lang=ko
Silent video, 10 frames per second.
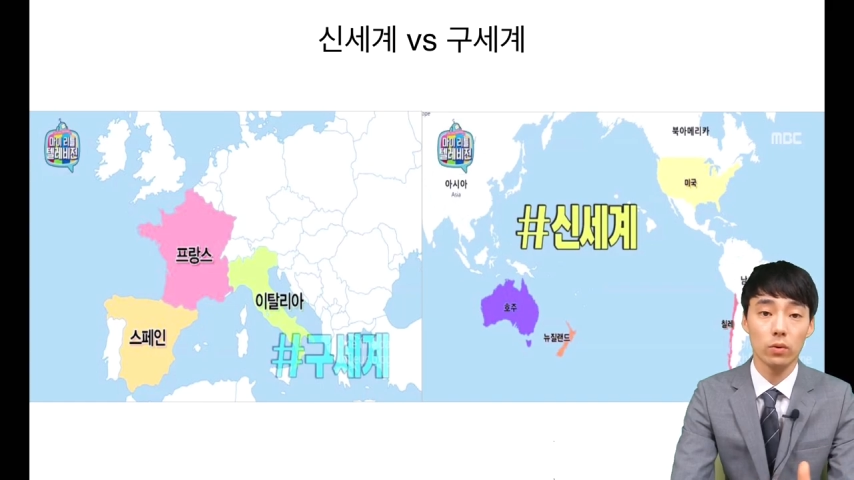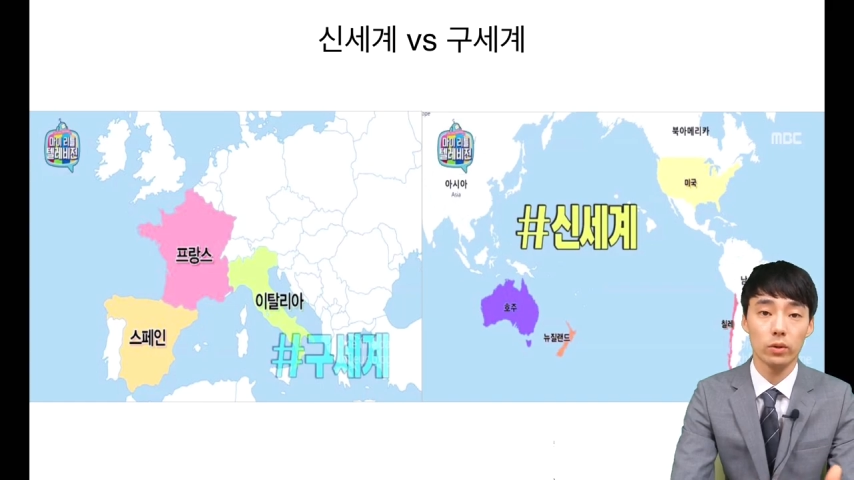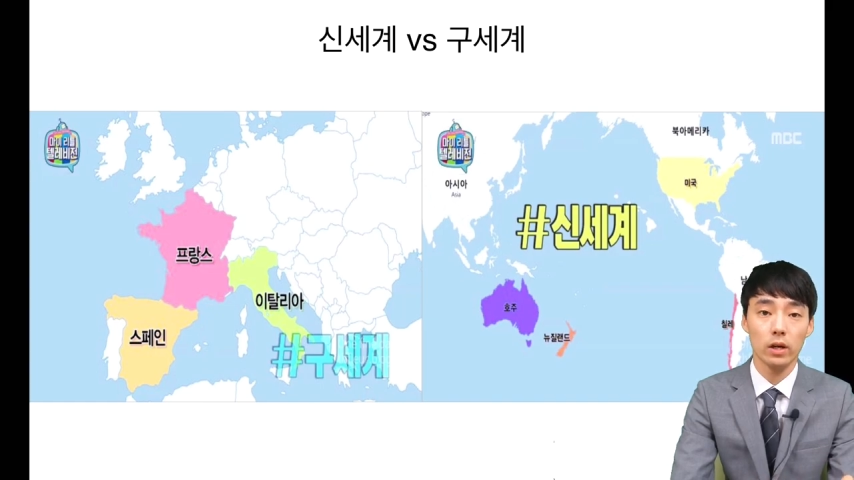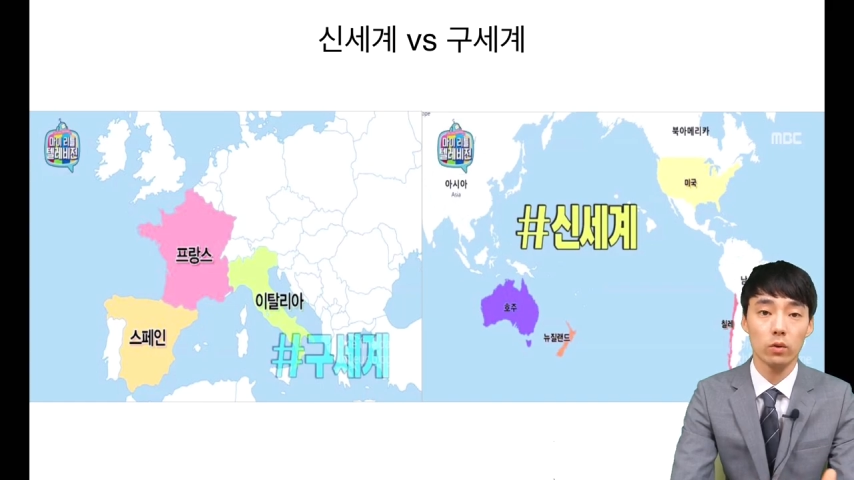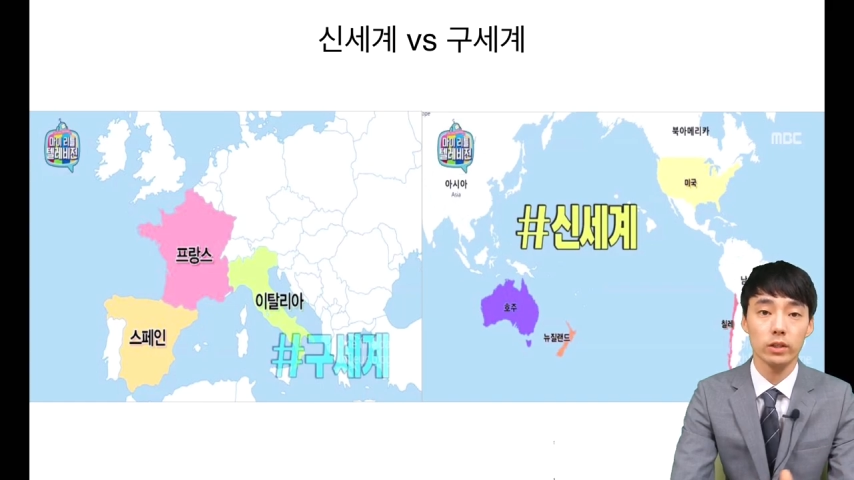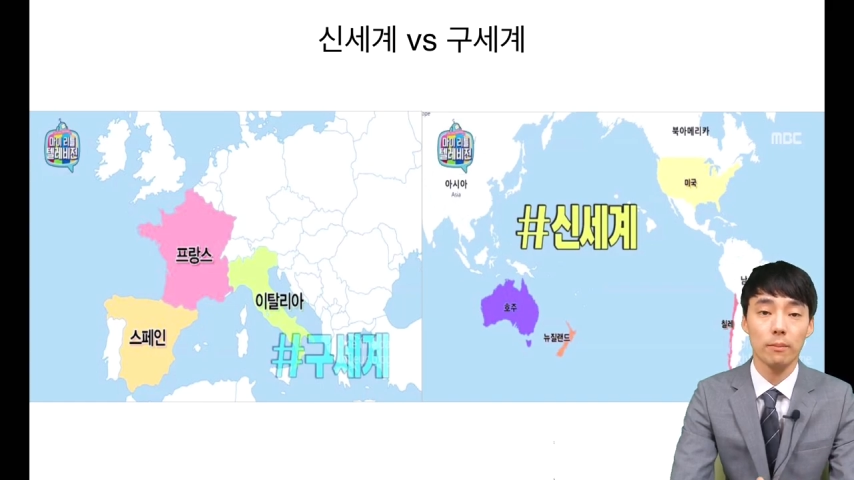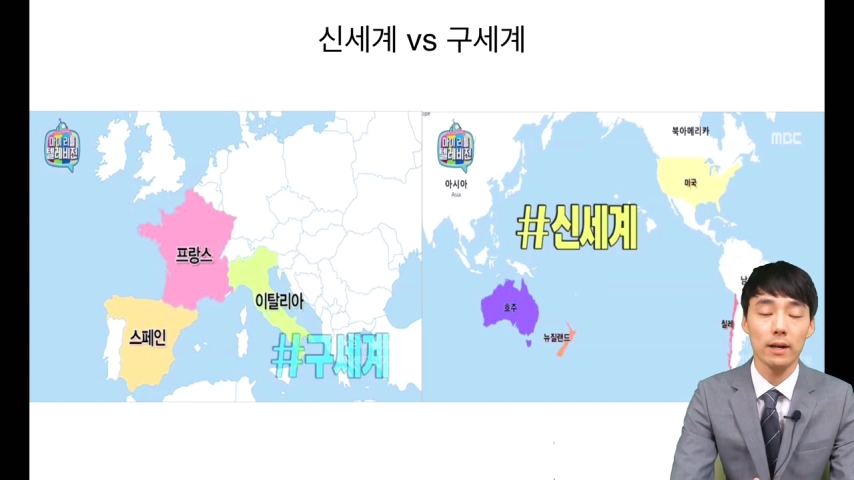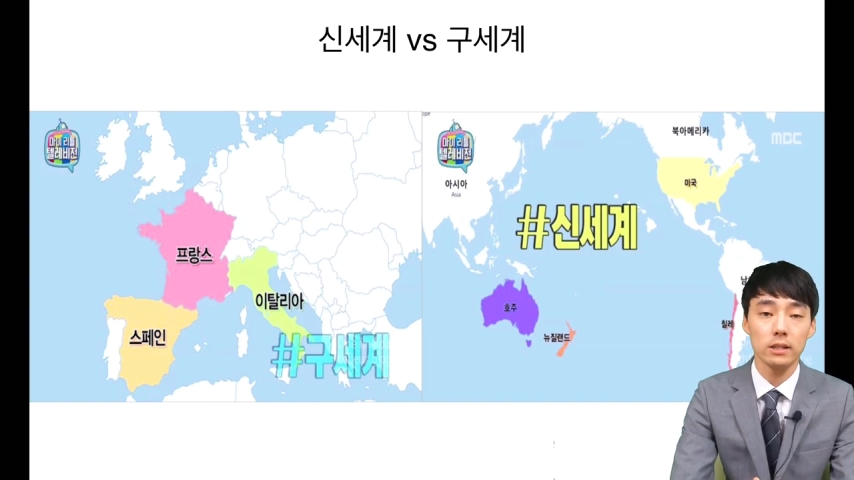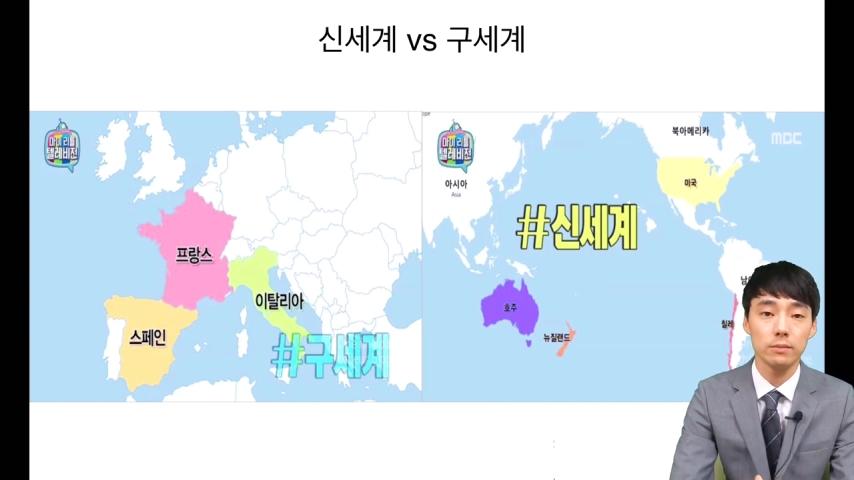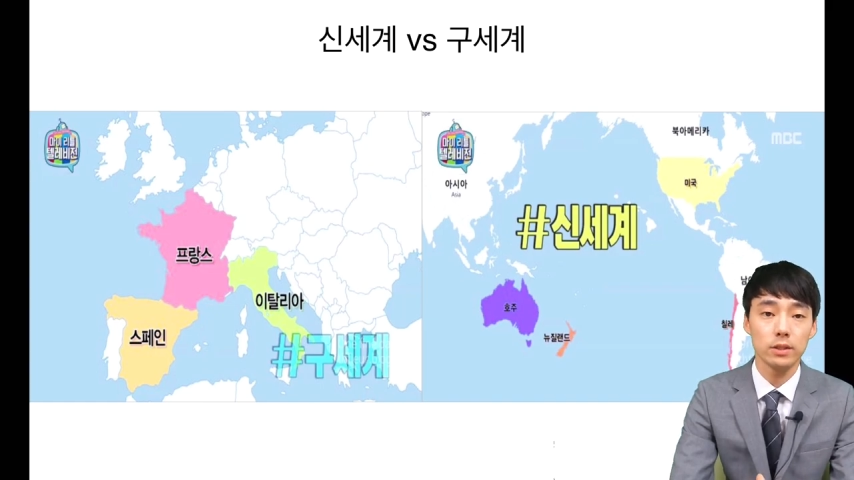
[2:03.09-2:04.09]
고르라고 제가
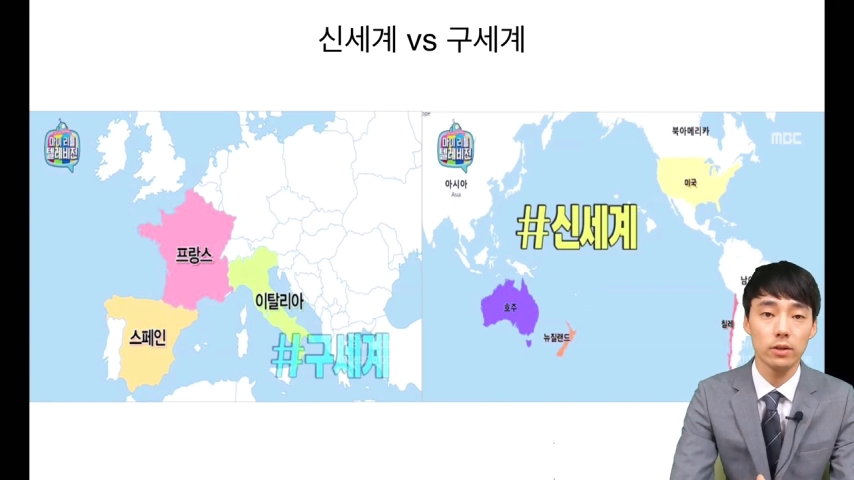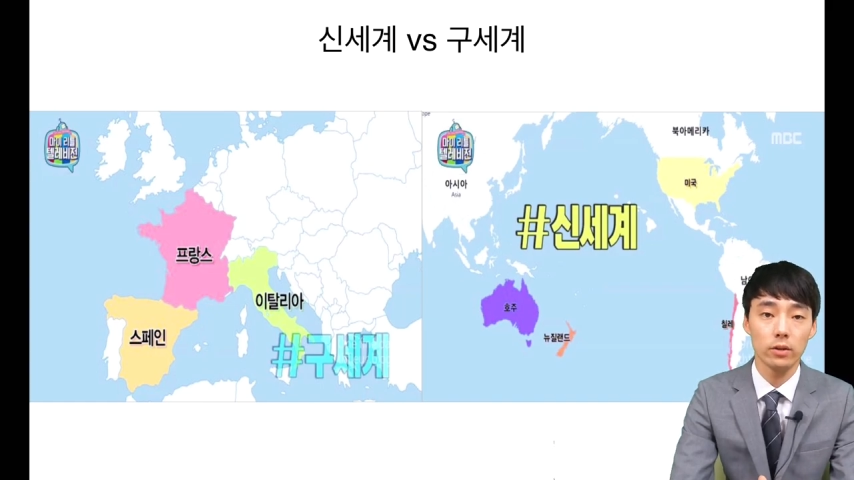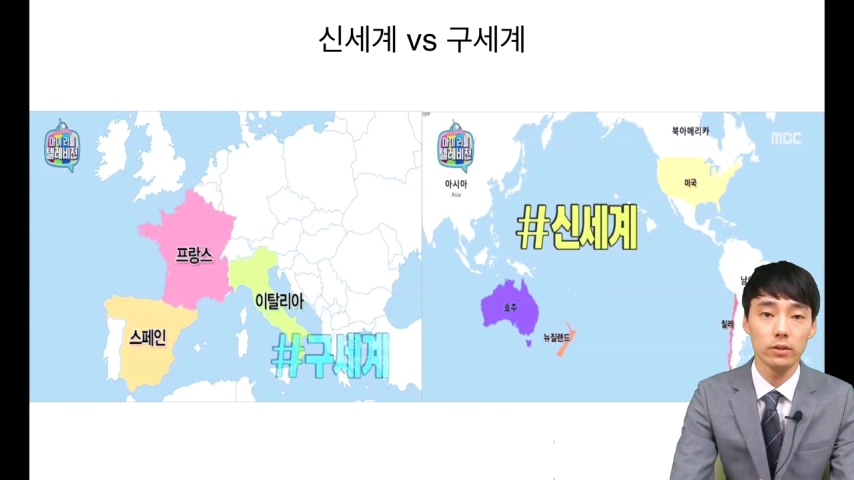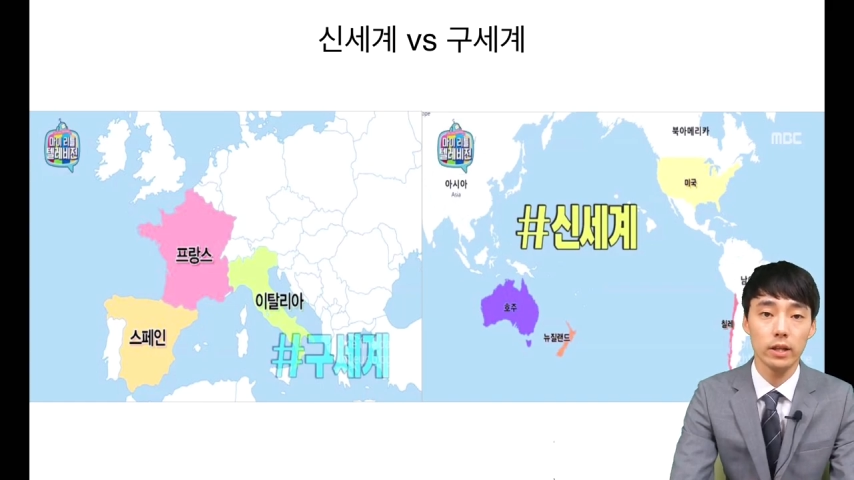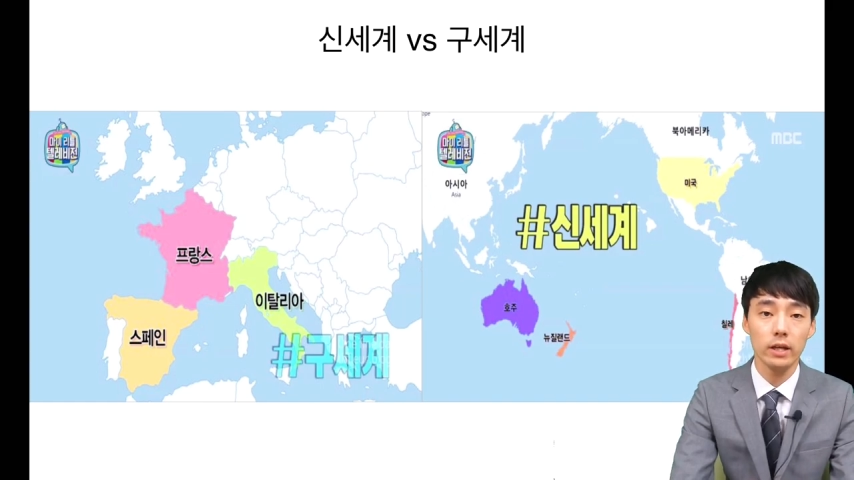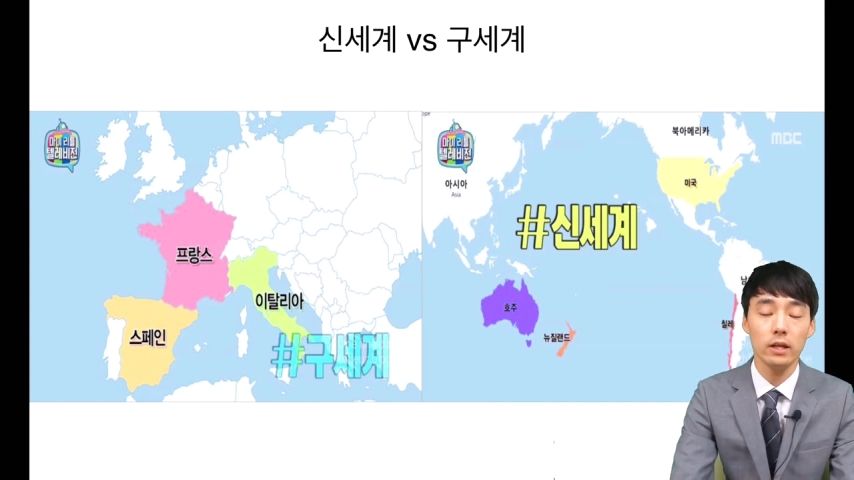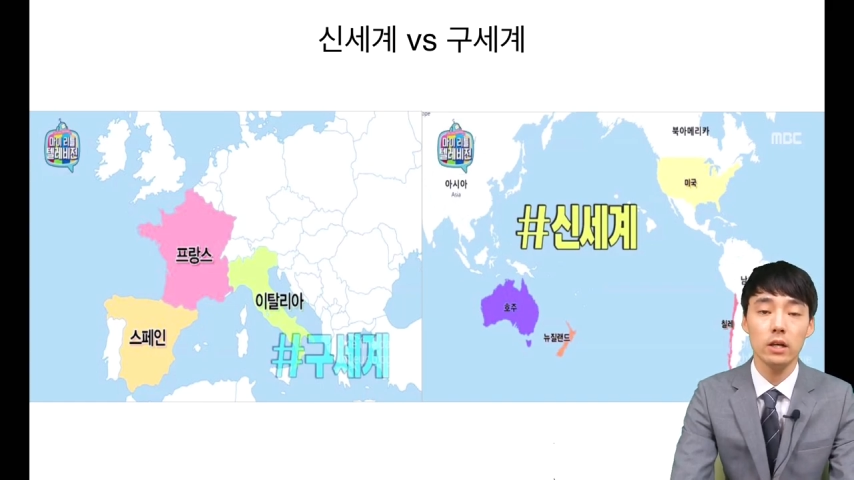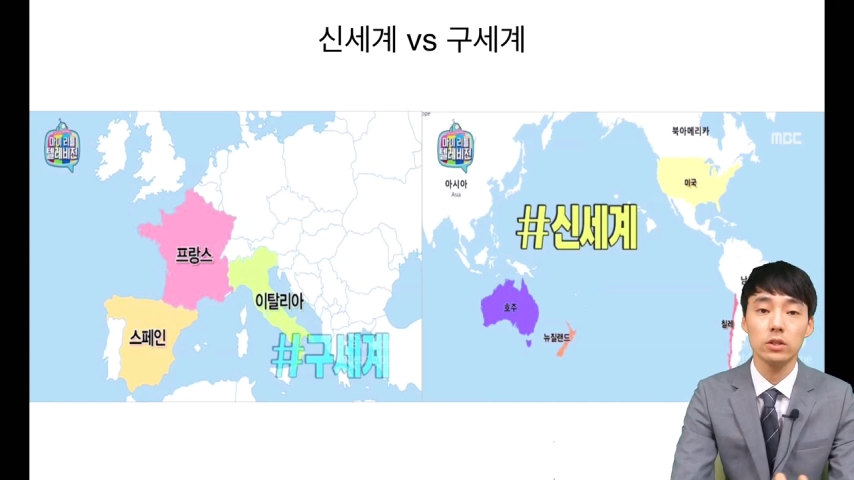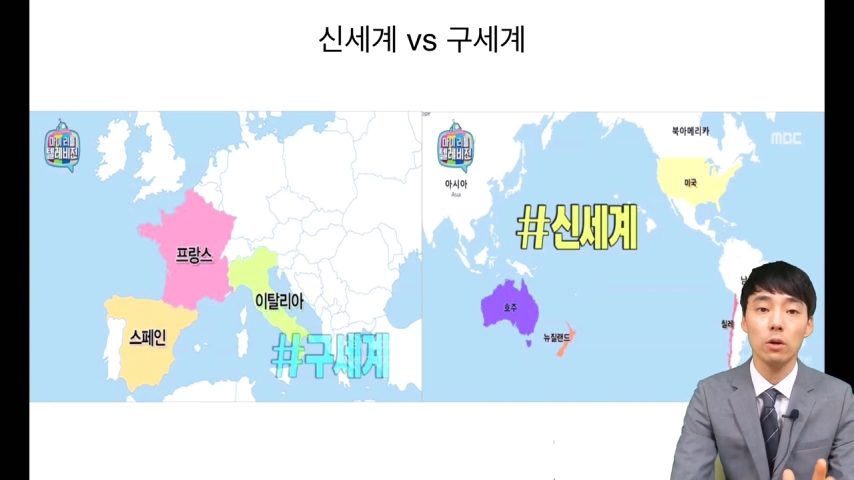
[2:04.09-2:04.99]
말씀을 드렸는데